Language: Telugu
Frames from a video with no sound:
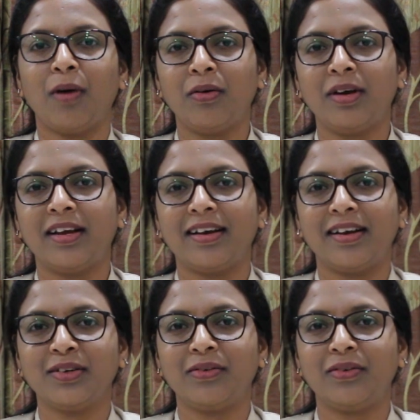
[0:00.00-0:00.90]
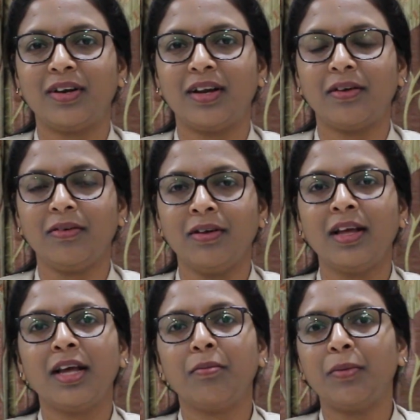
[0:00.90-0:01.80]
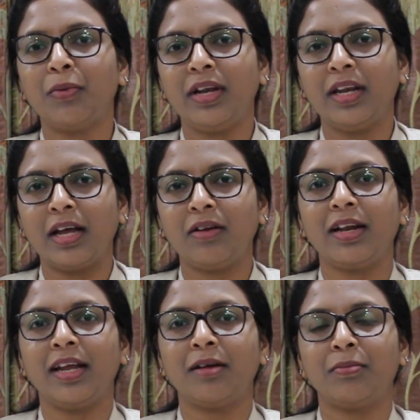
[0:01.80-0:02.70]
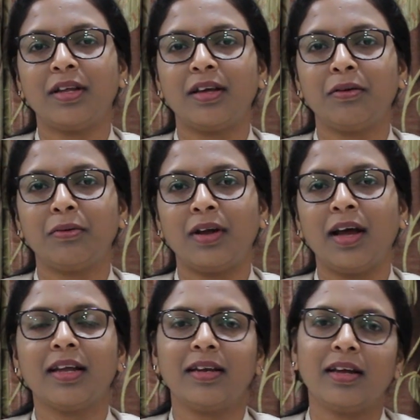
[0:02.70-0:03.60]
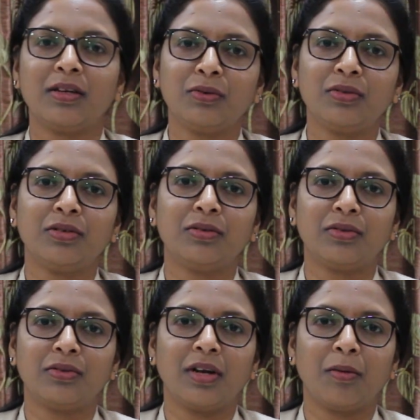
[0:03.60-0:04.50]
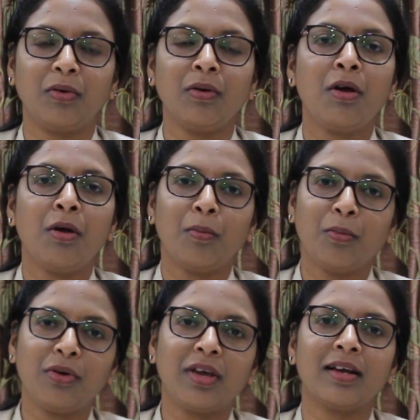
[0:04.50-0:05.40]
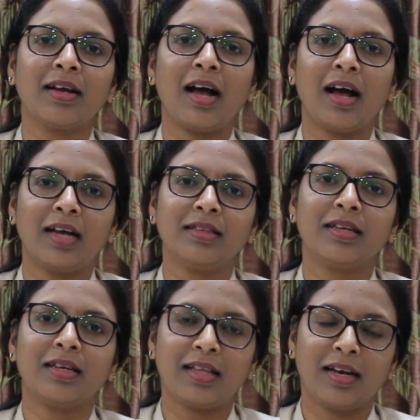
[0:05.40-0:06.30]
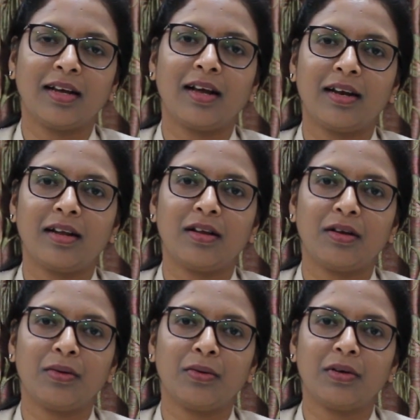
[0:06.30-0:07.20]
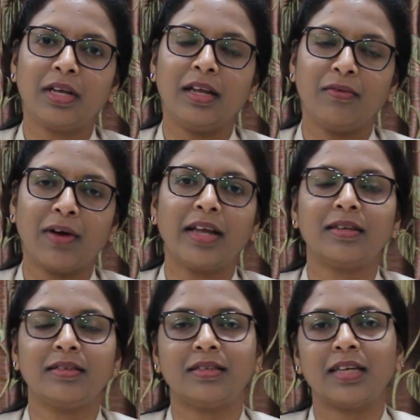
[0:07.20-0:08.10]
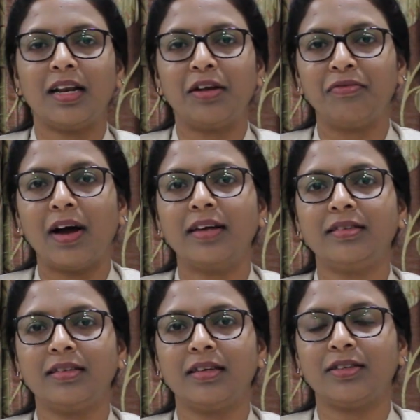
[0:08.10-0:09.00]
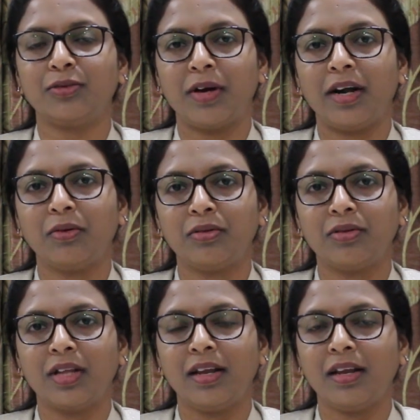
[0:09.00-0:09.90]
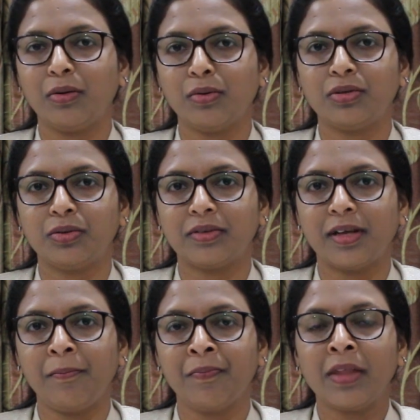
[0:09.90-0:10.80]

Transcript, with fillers: బాగున్నారని అనుకుంటున్నాను మేము ఇండియాలో లేనప్పటికీ కూడా ఇండియా న్యూస్ చూస్తున్నాము ముఖ్యంగా ఆంధ్ర తెలంగాణలలో ఈ వైరస్ చాలా ఫాస్ట్గా స్ప్రెడ్ అవుతుందని న్యూస్ చూసాం